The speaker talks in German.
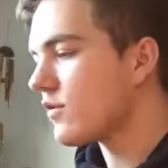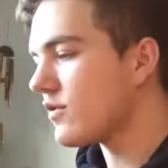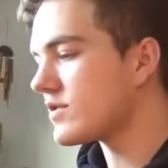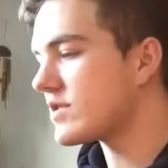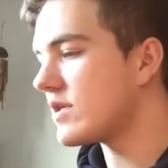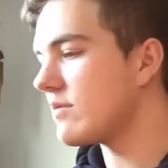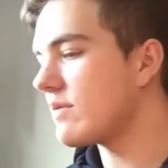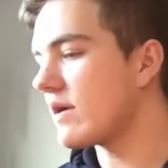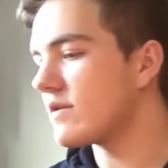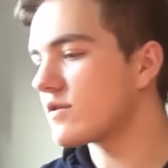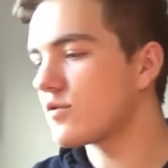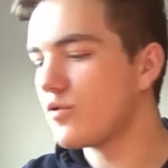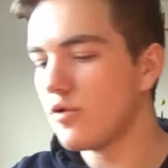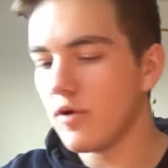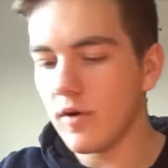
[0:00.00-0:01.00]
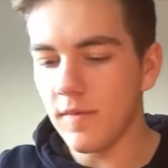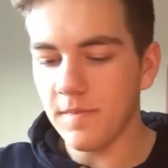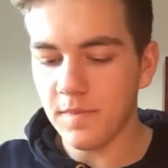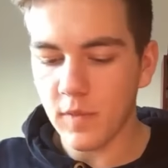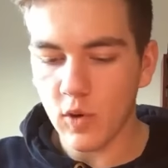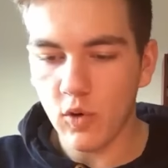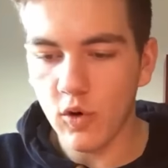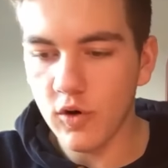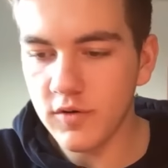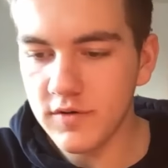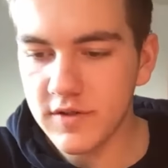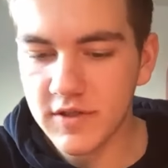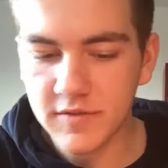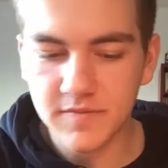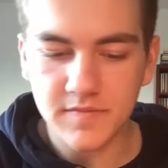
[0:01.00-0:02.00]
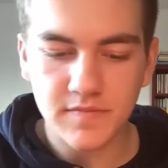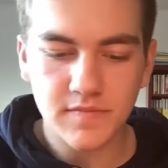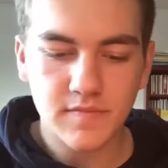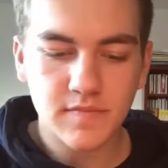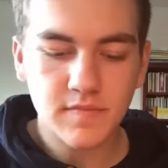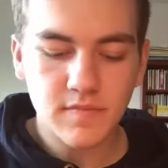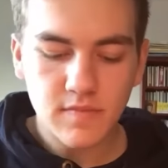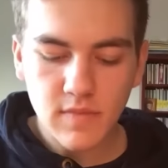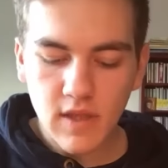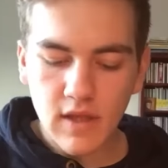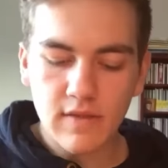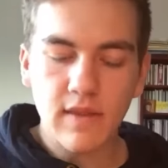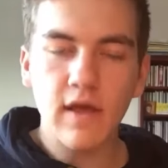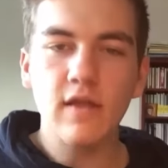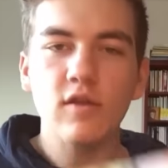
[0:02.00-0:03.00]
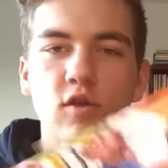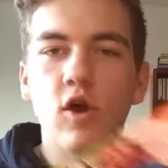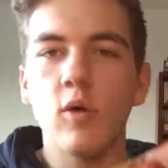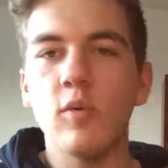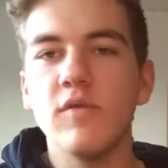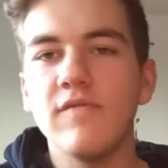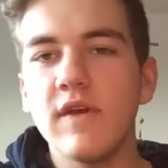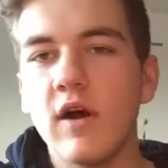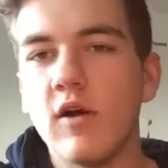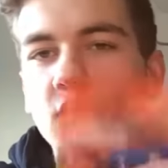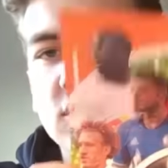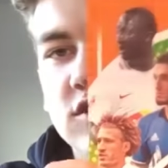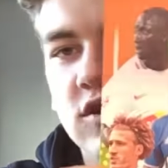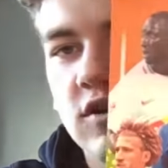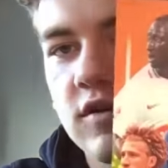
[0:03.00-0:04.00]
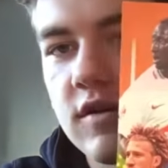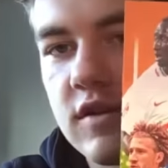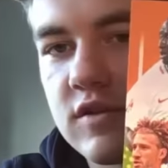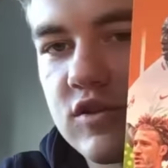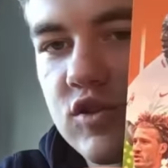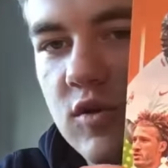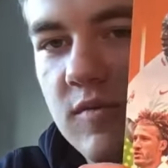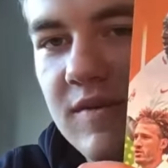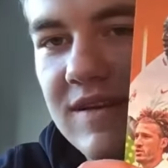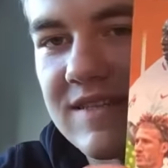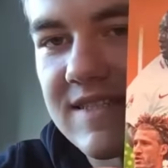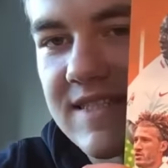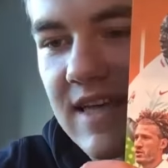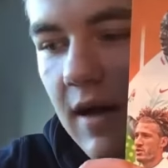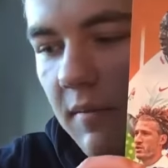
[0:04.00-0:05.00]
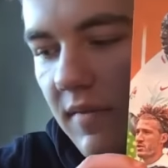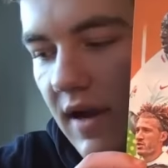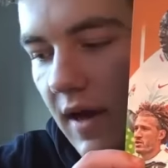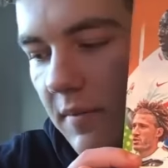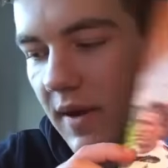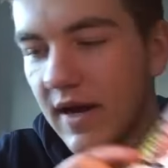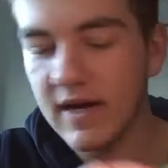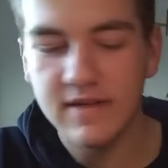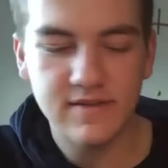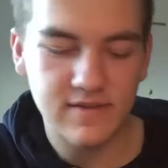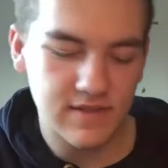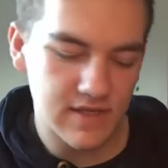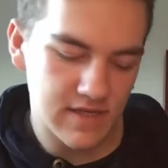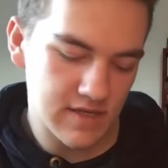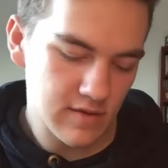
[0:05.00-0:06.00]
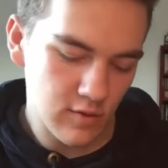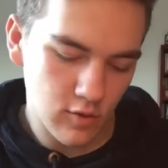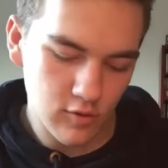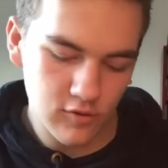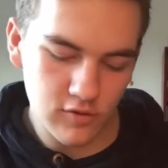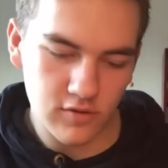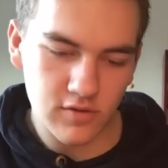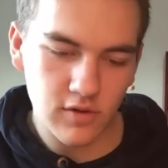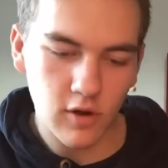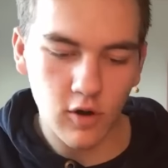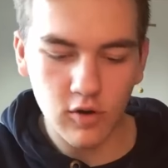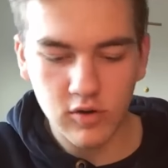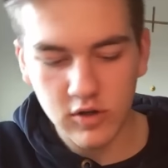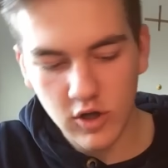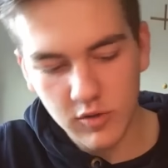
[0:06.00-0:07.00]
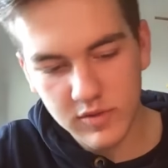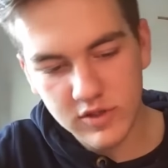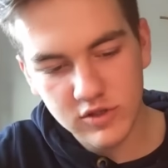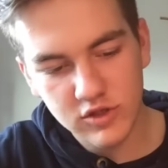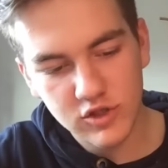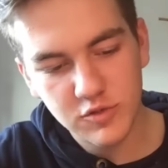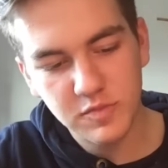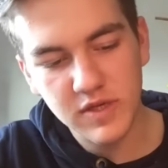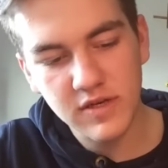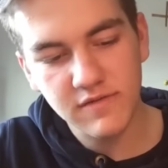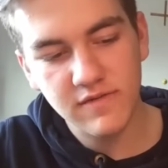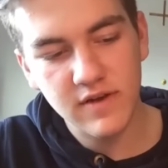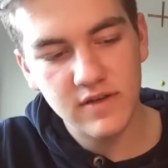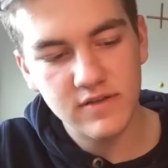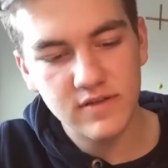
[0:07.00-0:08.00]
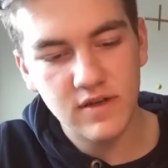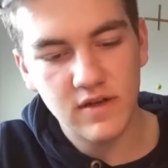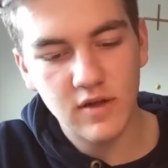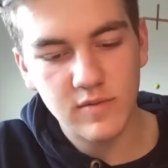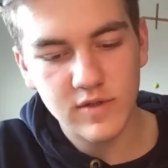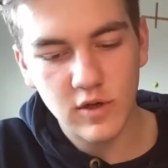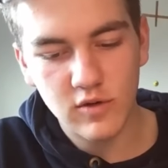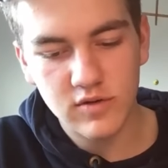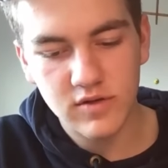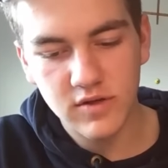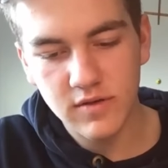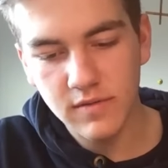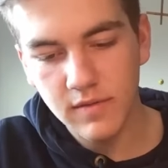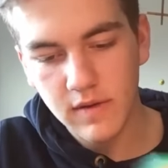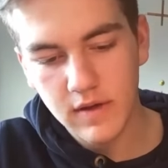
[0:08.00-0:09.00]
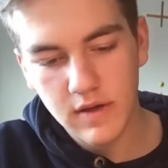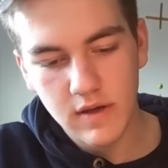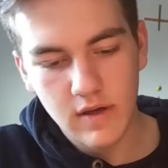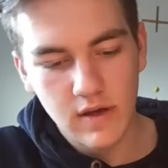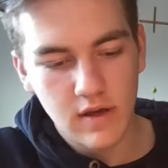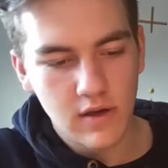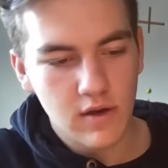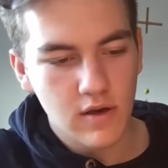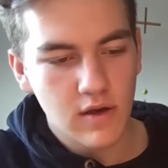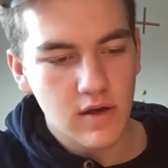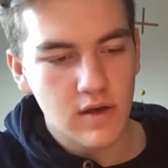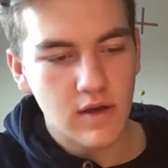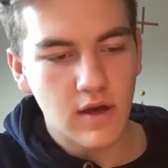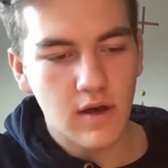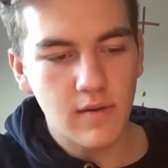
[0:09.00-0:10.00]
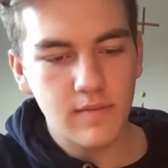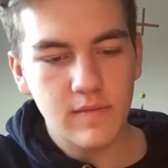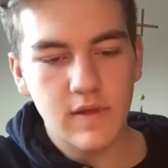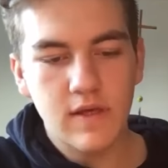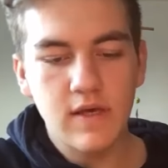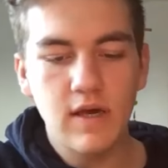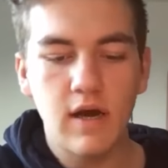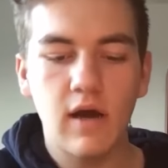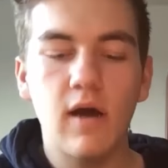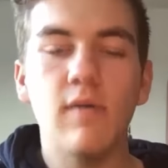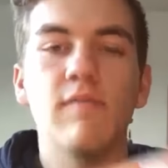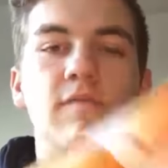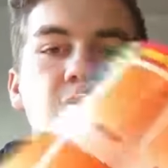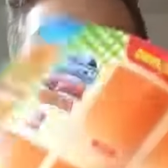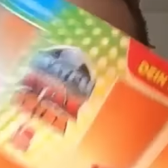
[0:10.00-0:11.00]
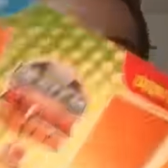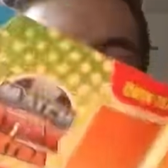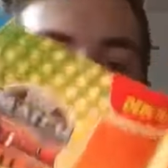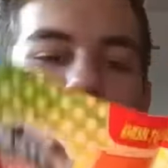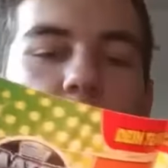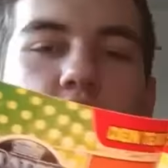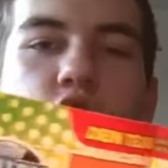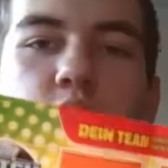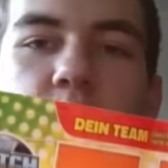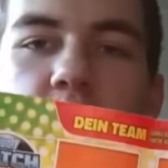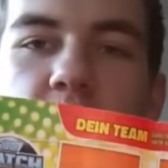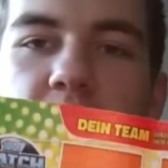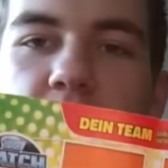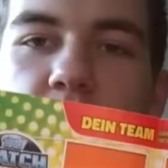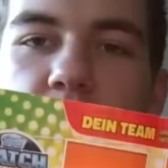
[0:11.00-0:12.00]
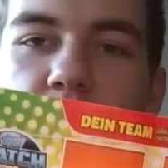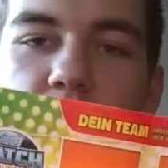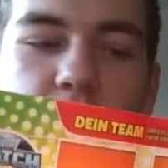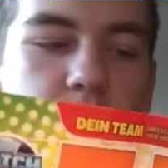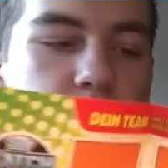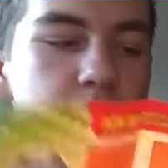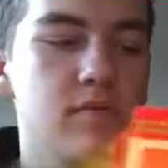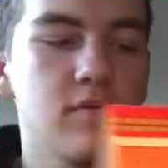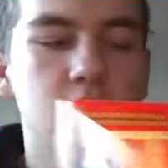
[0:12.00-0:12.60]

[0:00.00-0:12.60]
trotzdem ganz cool. Und dann kommen wir auch schon zum Sammlermagazin und auch, glaube ich, ein Spielfeld ist ja, glaube ich, auch drin. Ja, hier haben wir das Spielfeld,